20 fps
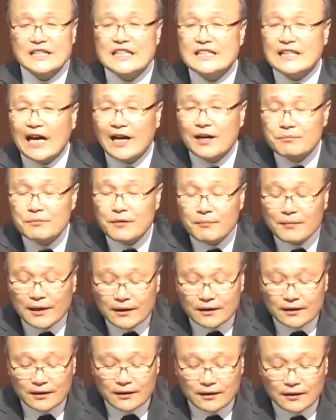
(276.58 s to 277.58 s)
그래서 이
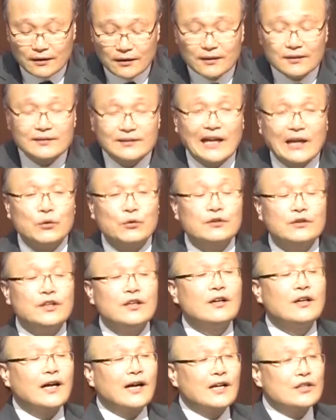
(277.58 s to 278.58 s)
장면만을
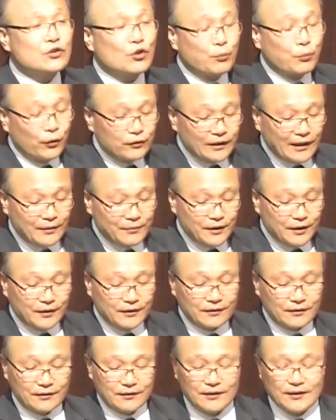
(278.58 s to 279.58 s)
따로 떼어나 가지고
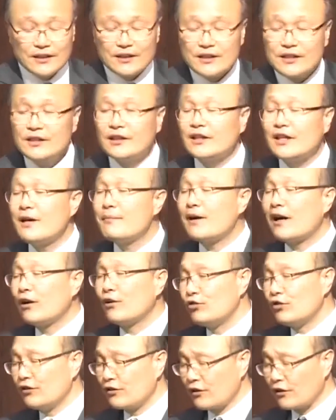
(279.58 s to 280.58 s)
본다면 이렇게
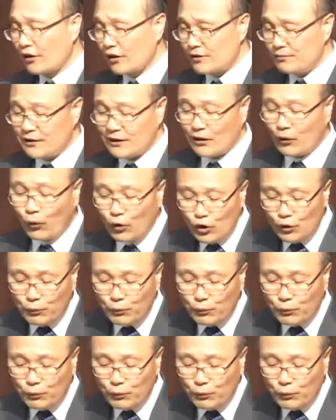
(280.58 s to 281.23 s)
말할 수 있을 것입니다.